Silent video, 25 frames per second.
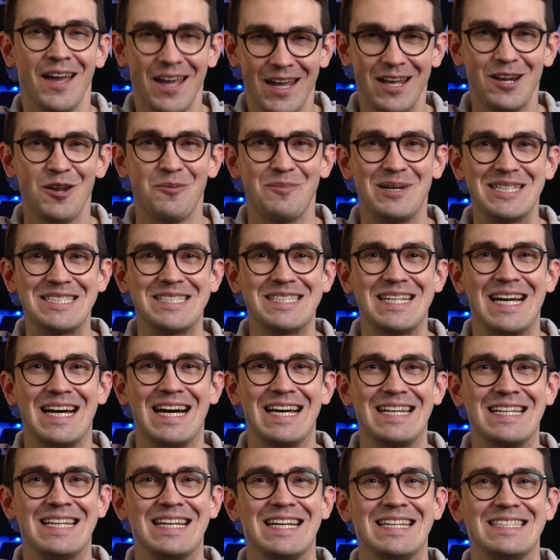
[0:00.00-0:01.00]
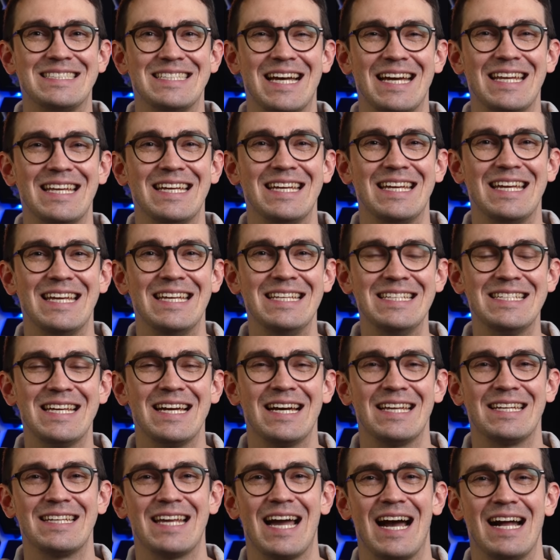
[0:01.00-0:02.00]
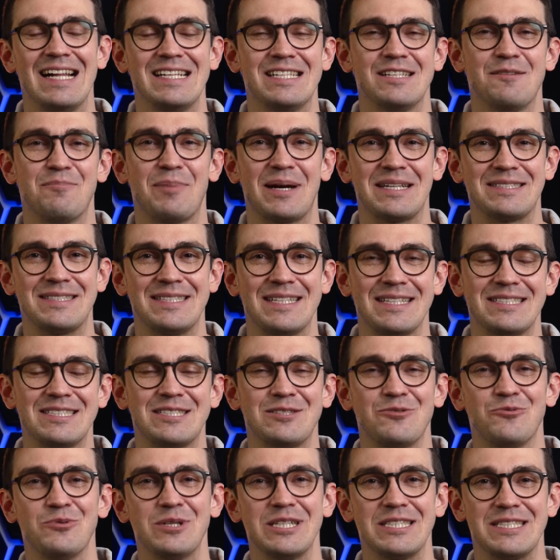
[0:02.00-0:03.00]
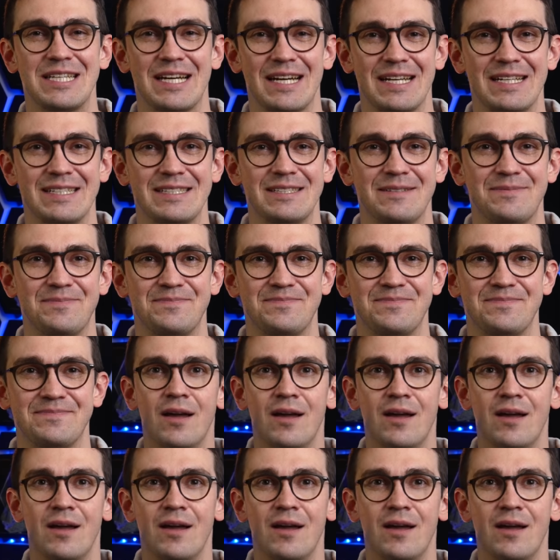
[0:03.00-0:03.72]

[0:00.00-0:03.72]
Elon Musk hat seine intern gehaltene Präsentation geteilt.